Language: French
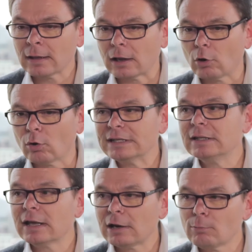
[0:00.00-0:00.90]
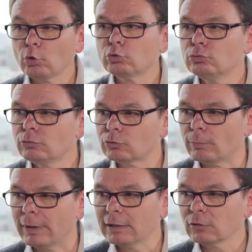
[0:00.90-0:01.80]
Alors idéalement 12
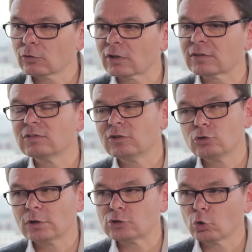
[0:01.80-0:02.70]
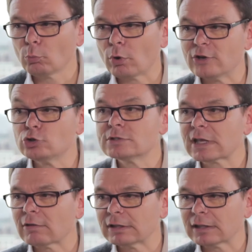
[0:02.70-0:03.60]
semaines. Dans certaines situations, on peut aller jusqu'à
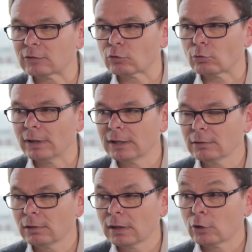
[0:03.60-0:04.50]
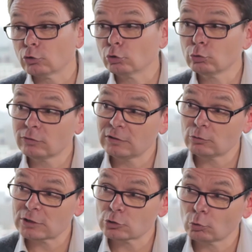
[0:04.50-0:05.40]
24 semaines. Dans d'autres
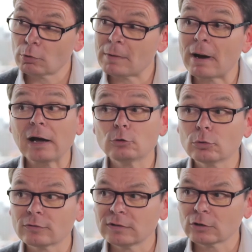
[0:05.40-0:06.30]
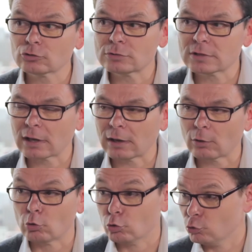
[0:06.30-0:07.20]
situations, on peut même raccourcir jusqu'à
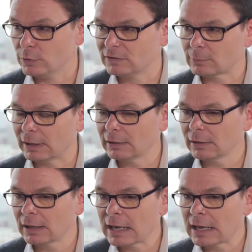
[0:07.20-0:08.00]
8 euh, semaines.